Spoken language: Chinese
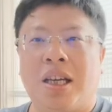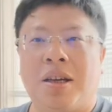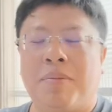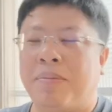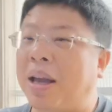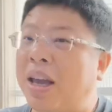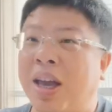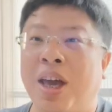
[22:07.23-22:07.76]

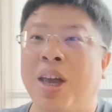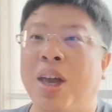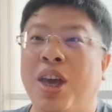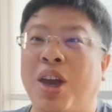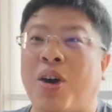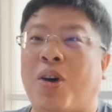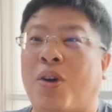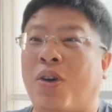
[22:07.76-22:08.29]
没
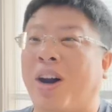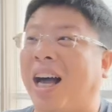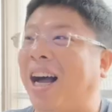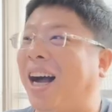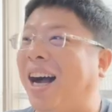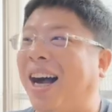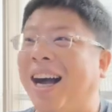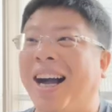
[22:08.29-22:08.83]
有
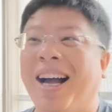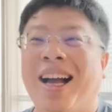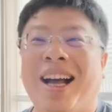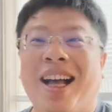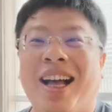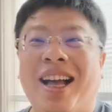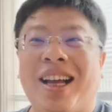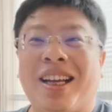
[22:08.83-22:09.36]
啦，
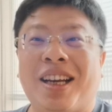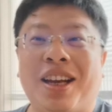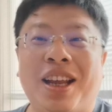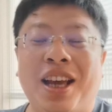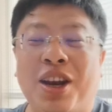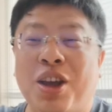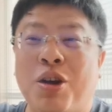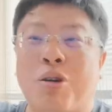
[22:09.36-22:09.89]

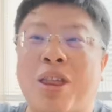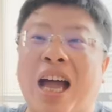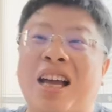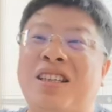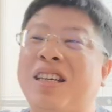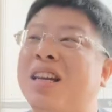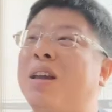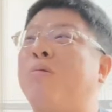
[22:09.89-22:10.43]
连六代
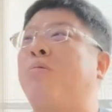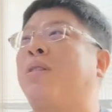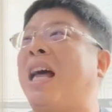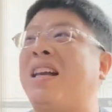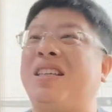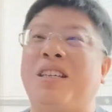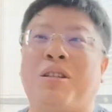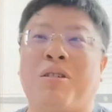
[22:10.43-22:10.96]
机，你五
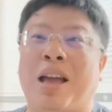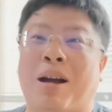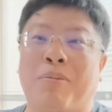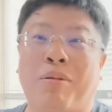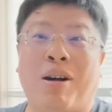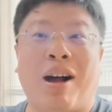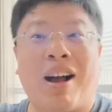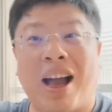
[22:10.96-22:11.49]
代机都养
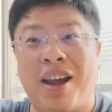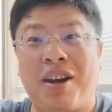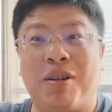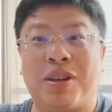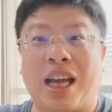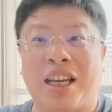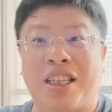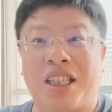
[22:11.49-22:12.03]
不好，还
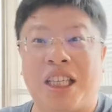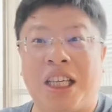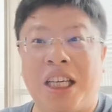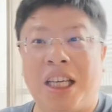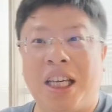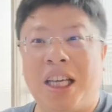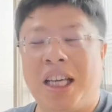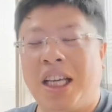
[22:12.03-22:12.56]
六代机，
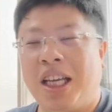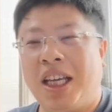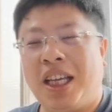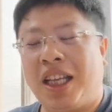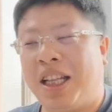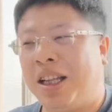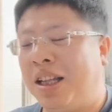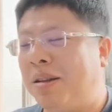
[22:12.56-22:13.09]

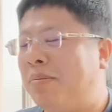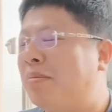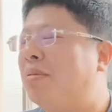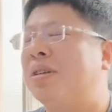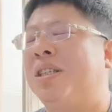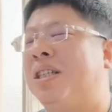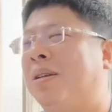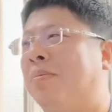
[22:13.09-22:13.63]

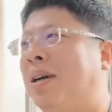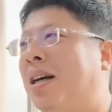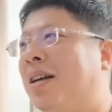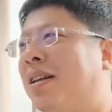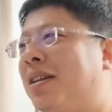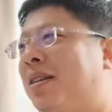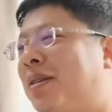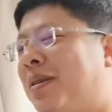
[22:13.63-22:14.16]
不行嘛？
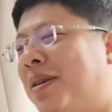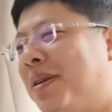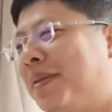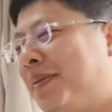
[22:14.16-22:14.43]
对，